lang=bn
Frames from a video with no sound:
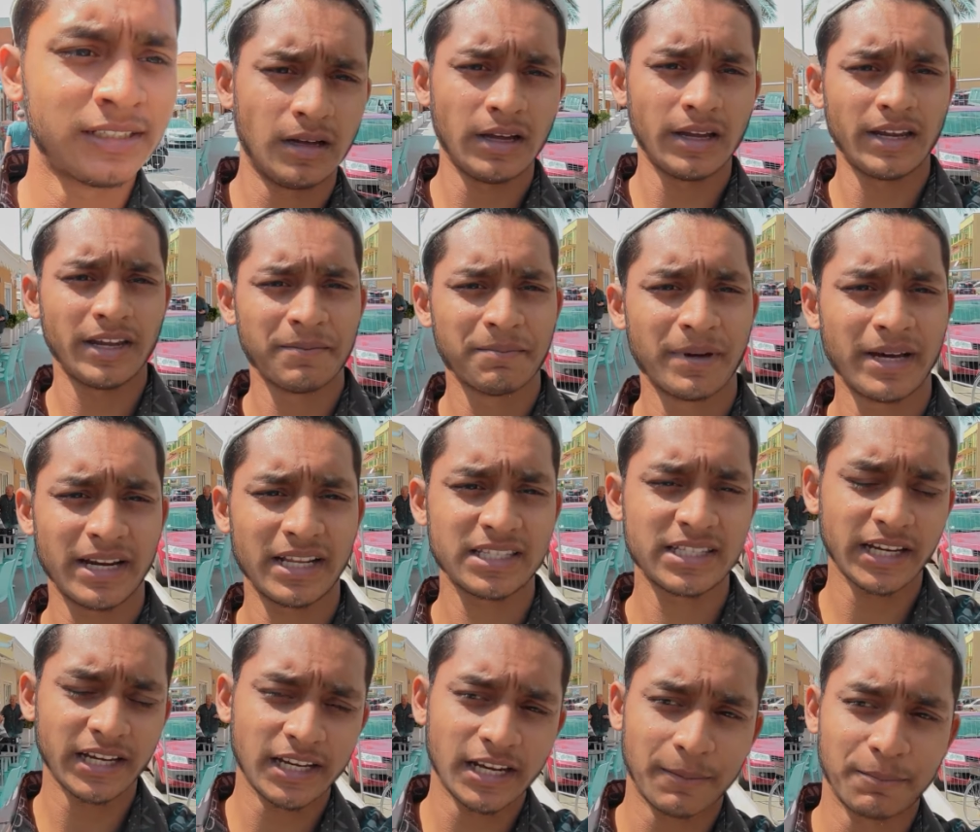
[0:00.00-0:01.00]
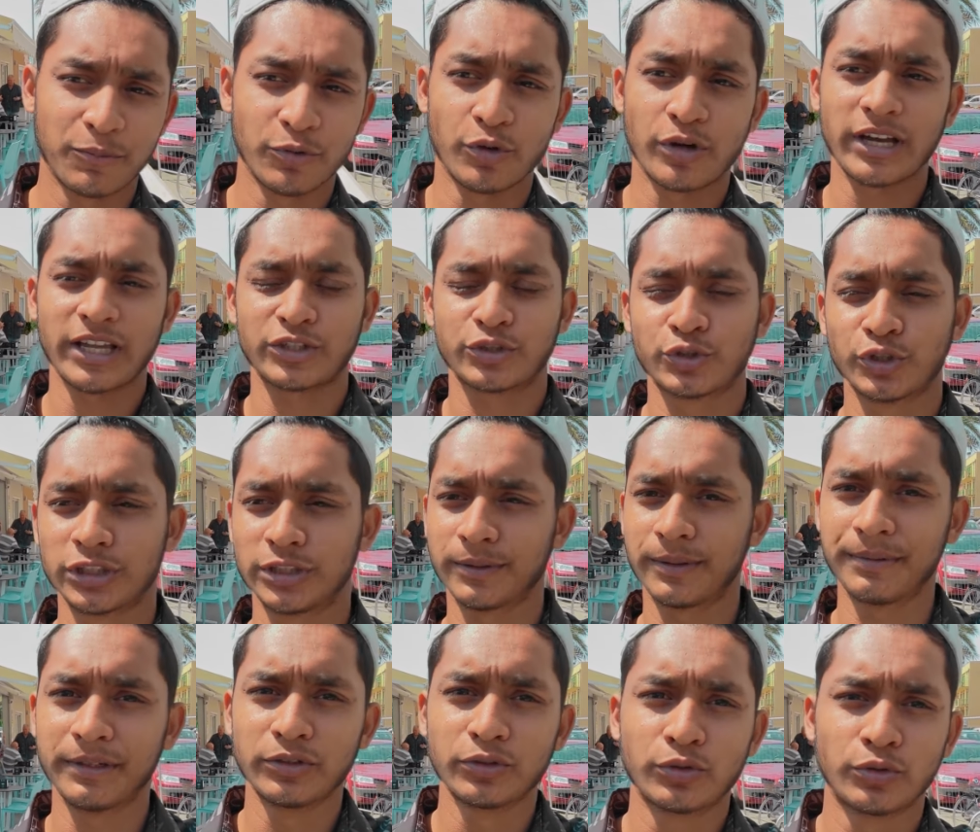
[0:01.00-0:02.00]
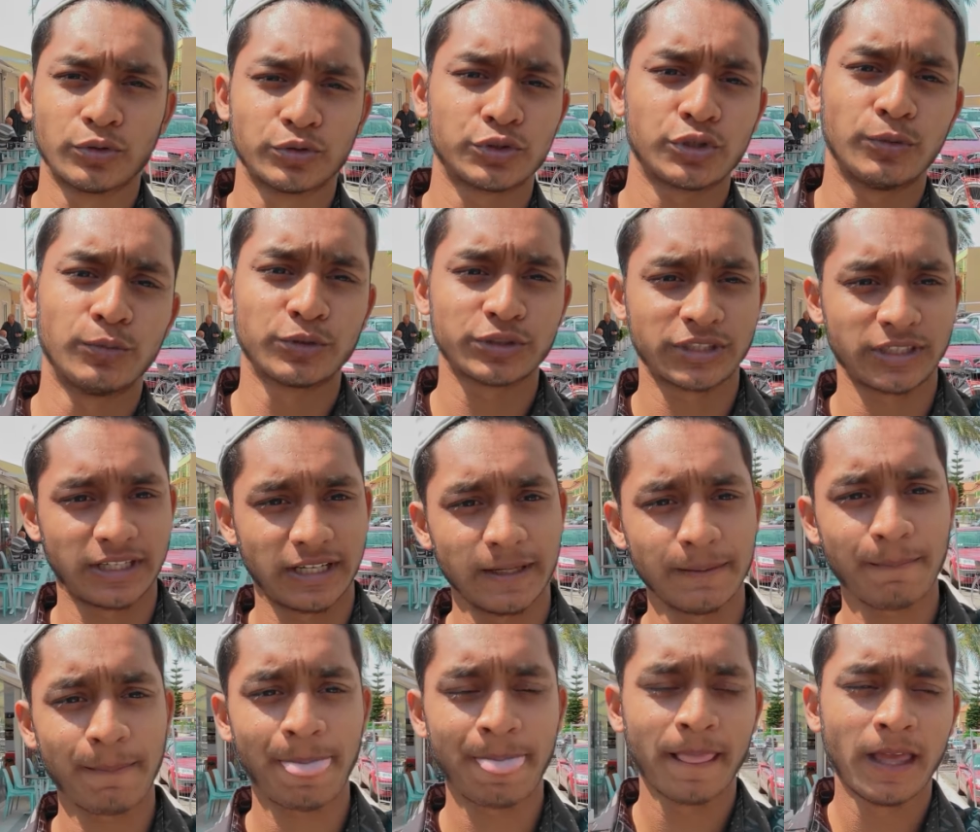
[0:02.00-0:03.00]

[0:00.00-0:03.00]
হ্যাঁ এই মারে চাইলে আপনার কাজ করতে পারবেন কোনো সমস্যা নেই